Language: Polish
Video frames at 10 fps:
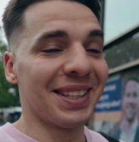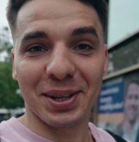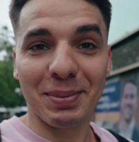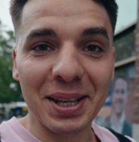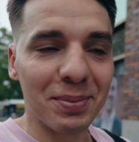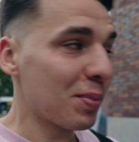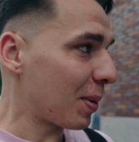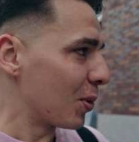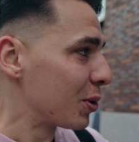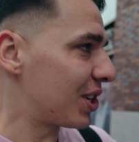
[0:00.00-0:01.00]
Normalnie
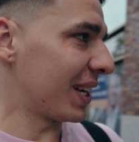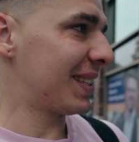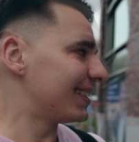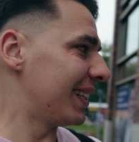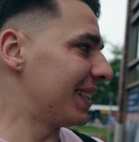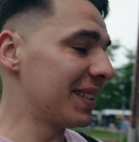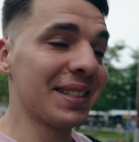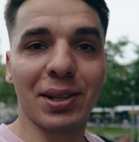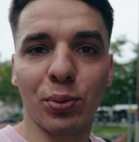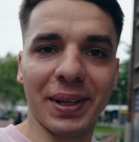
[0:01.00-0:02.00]
mógłbym uciec, ale nie
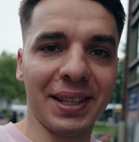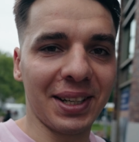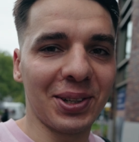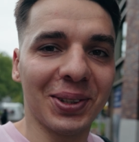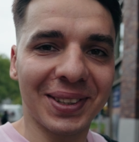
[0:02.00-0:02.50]
zrobię tego.